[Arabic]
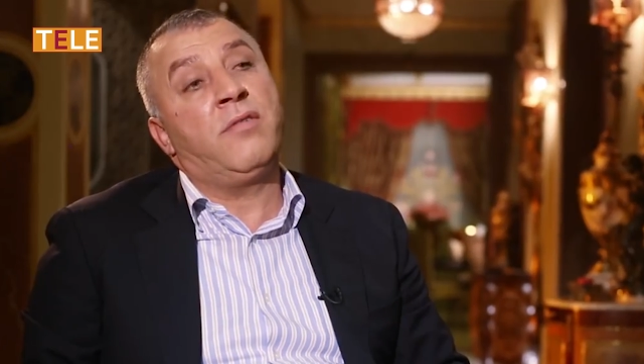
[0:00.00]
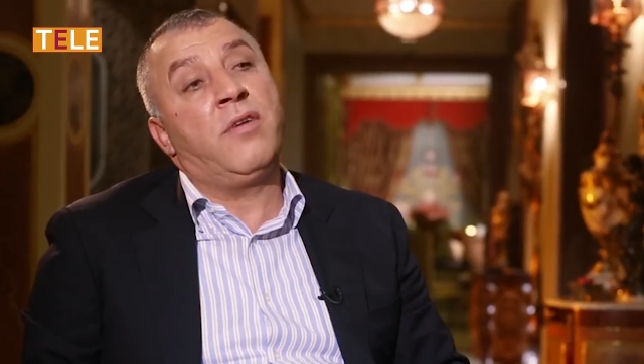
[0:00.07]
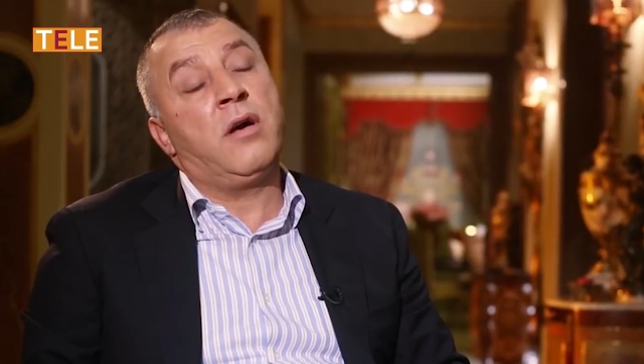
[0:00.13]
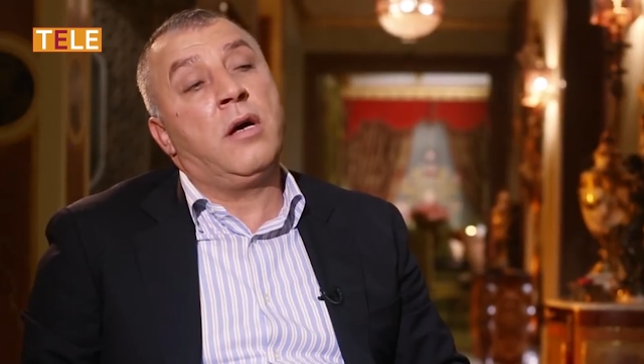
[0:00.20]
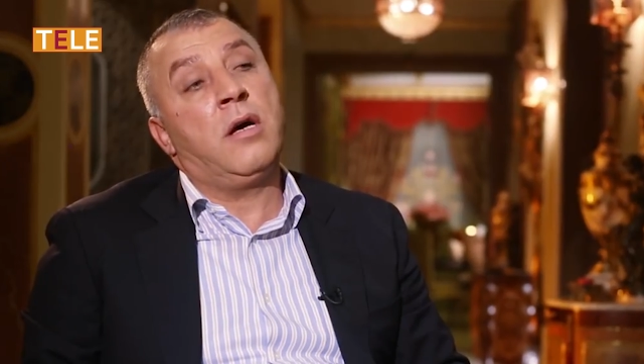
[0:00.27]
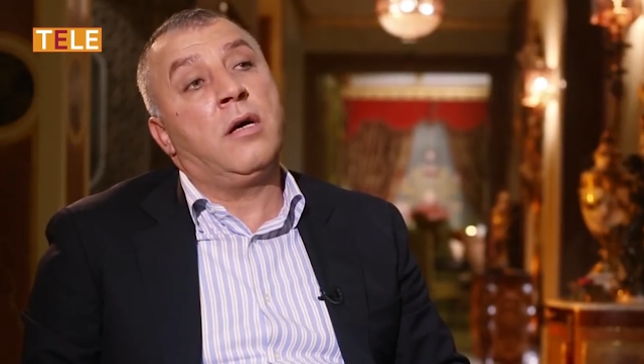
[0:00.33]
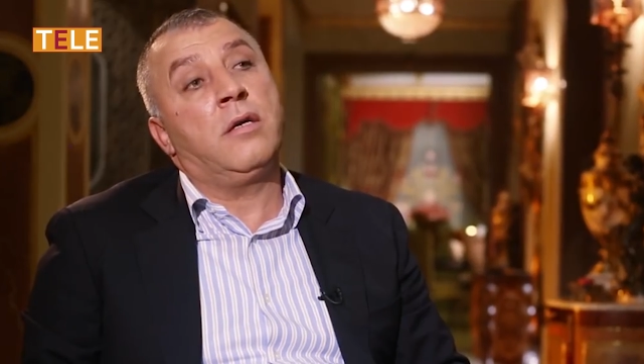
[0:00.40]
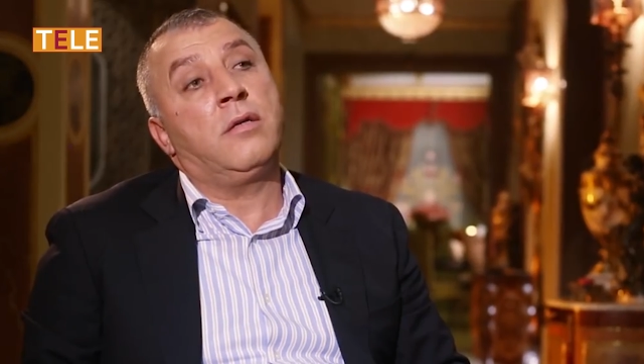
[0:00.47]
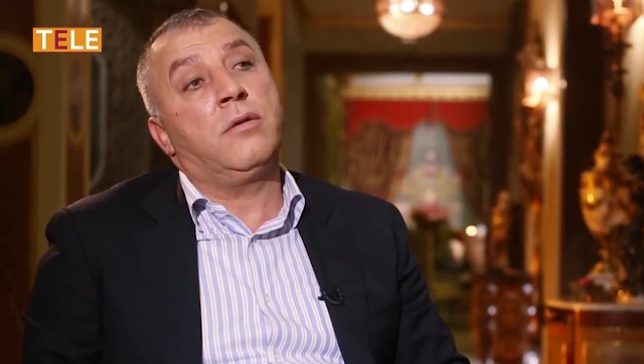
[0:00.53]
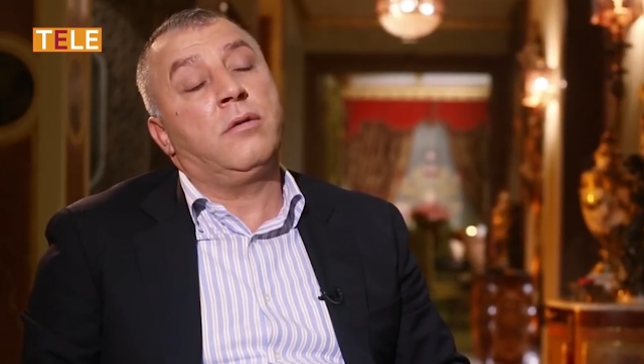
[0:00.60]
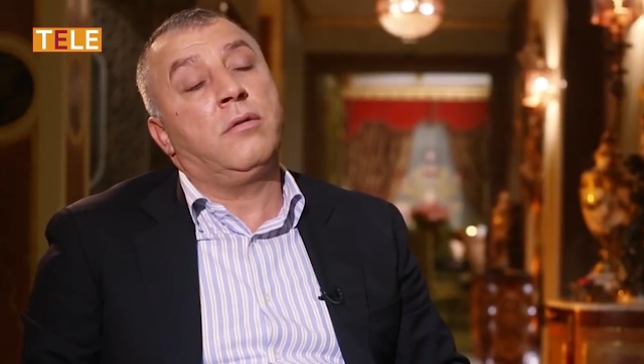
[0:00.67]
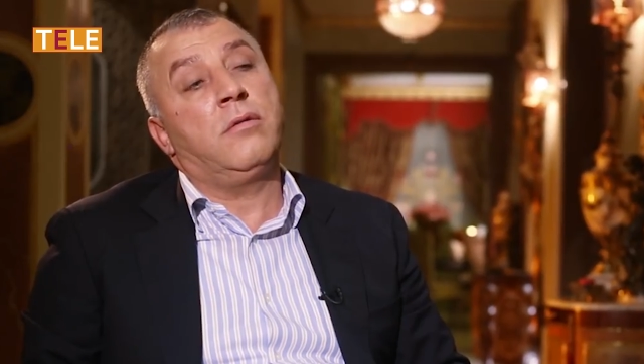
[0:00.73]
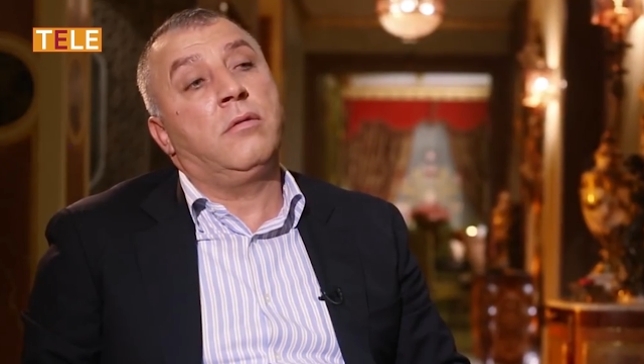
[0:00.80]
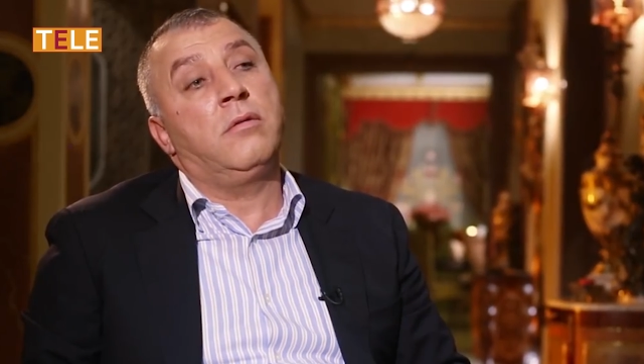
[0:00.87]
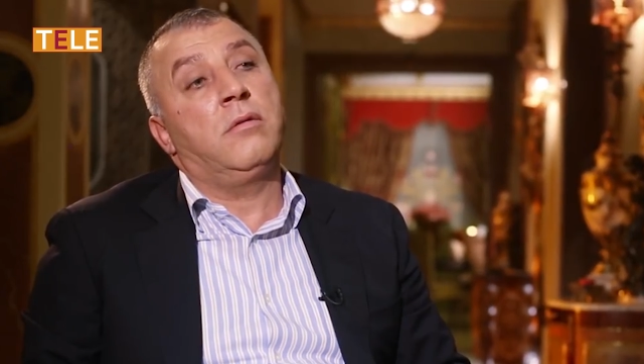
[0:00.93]
على دفع
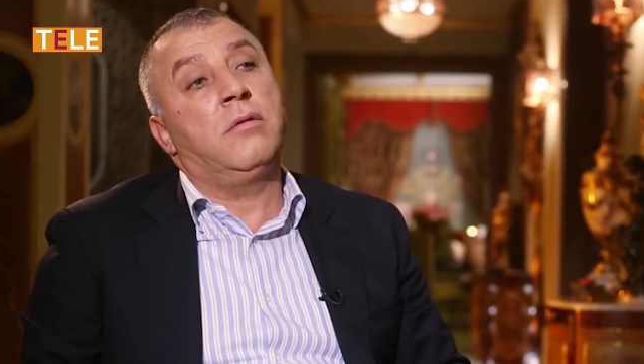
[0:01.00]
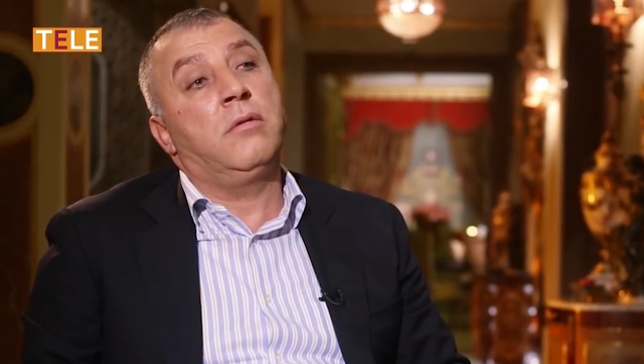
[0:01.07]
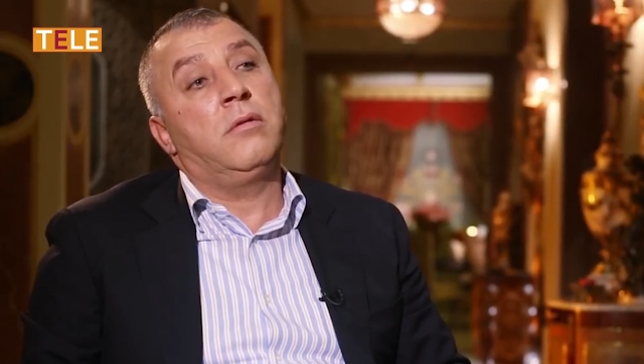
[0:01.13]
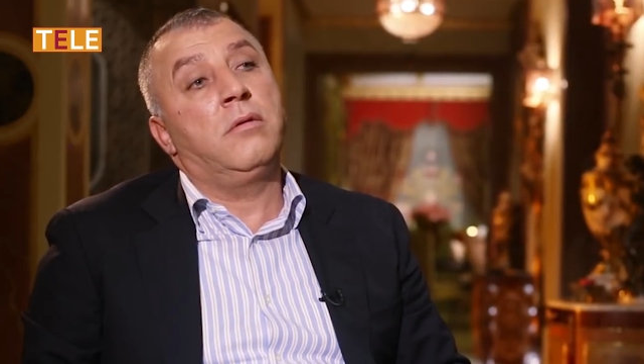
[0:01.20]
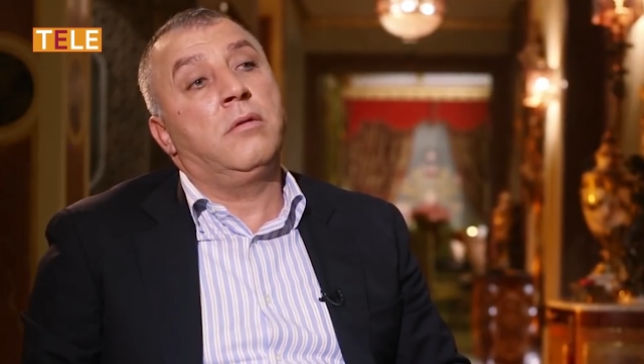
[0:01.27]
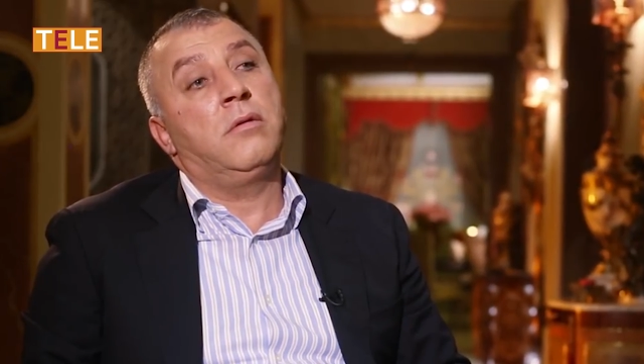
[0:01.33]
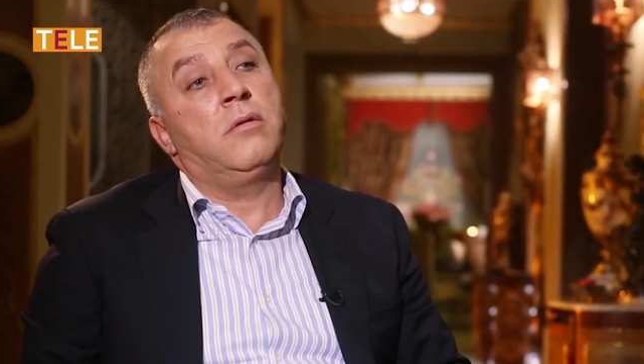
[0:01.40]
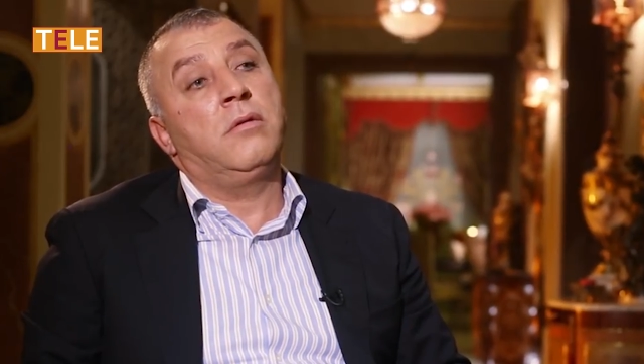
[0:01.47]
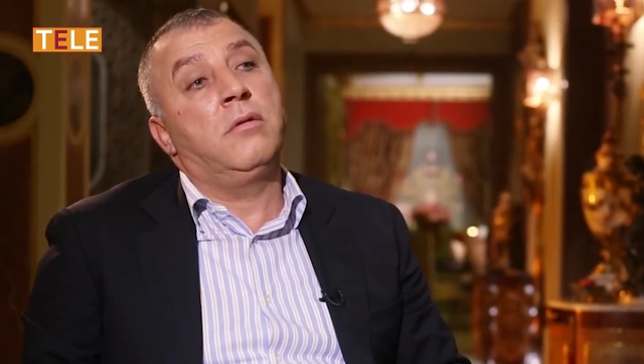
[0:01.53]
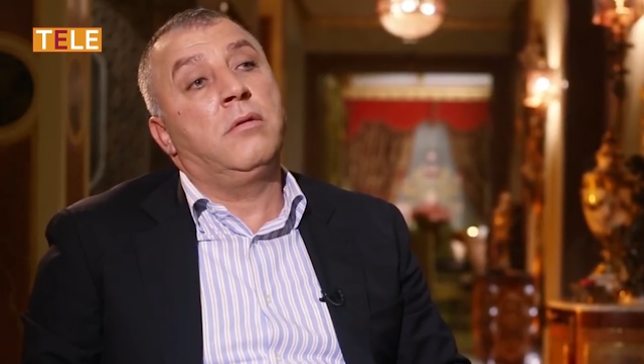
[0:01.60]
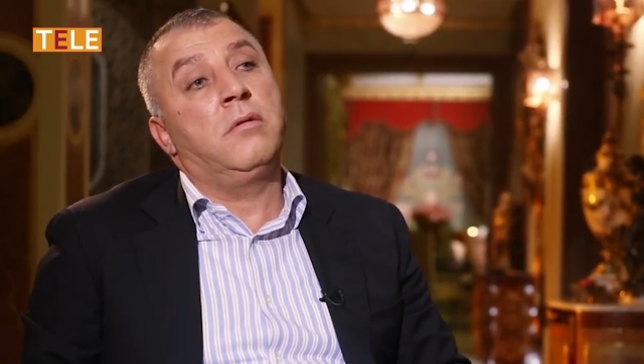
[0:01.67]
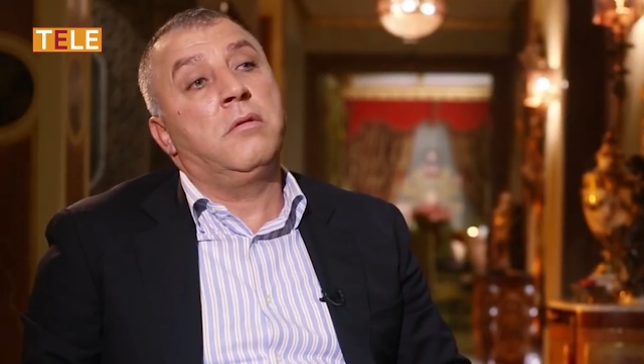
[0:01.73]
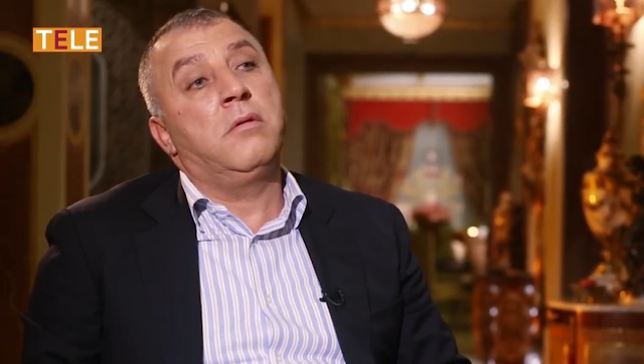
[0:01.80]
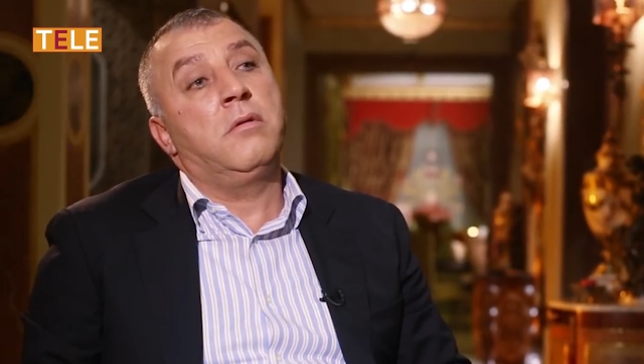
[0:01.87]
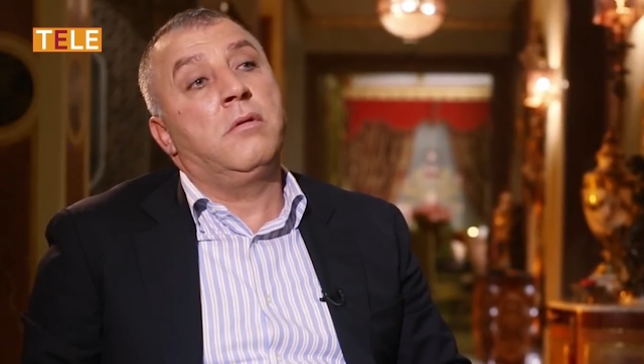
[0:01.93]
تكاليف
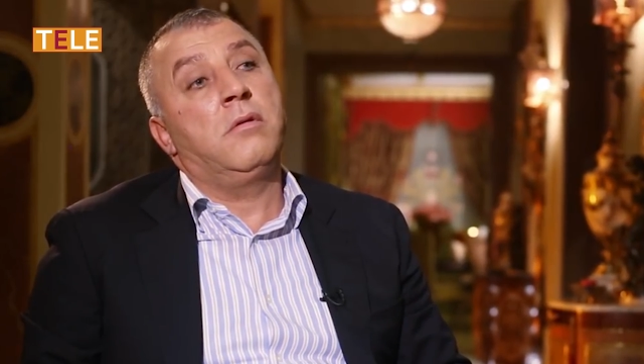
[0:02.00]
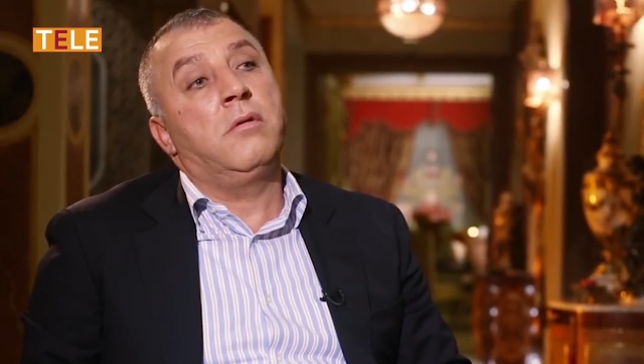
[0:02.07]
العلاج